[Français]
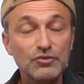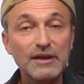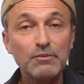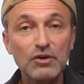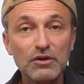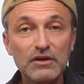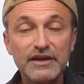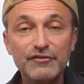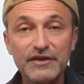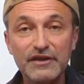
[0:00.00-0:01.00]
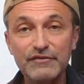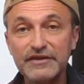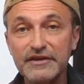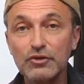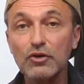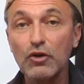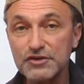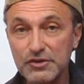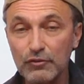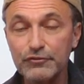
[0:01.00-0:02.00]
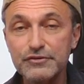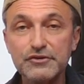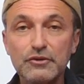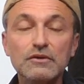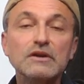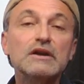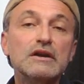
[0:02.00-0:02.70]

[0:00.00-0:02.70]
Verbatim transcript: tout d'abord, et afin d'éviter de grosses confusions,